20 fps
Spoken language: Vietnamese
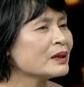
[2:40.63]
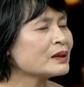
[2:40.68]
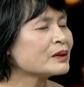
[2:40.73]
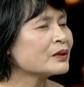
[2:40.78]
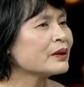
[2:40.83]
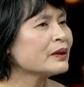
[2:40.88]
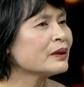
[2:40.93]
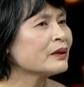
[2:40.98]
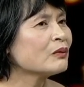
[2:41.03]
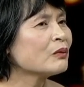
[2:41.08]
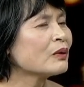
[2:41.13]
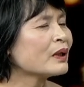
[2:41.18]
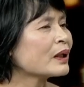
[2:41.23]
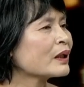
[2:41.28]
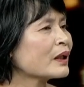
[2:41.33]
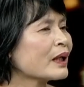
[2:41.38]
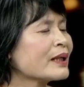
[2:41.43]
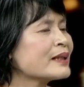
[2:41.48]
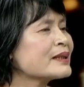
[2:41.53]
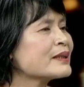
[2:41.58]
cho đến
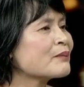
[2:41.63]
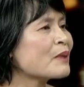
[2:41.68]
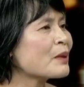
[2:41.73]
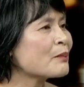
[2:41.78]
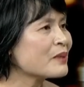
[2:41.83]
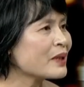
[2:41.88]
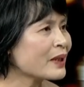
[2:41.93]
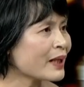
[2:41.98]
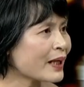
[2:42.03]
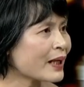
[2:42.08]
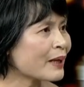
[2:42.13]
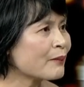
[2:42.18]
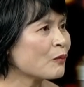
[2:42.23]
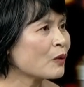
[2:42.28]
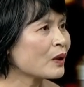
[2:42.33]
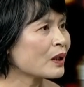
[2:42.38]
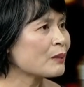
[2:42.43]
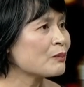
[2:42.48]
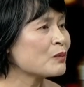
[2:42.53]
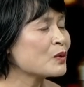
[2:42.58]
khoảng 250 gram
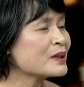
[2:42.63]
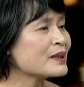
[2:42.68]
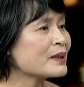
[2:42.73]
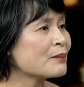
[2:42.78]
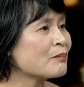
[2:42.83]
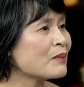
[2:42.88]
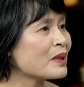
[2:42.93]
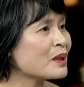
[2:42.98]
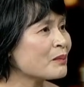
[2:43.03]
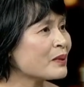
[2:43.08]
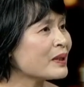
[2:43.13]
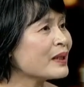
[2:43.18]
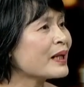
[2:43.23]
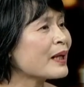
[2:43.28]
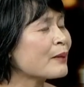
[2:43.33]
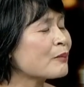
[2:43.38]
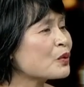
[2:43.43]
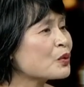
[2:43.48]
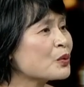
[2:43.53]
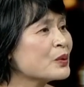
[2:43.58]
hoặc là 170
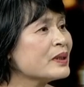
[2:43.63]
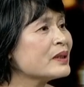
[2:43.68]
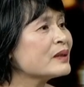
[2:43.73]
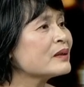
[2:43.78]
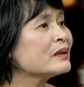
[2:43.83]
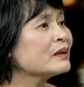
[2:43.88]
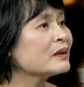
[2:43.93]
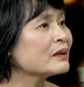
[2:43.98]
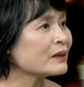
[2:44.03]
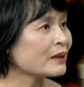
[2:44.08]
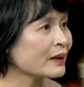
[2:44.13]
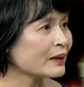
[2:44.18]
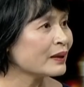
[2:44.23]
gram nó tùy từng.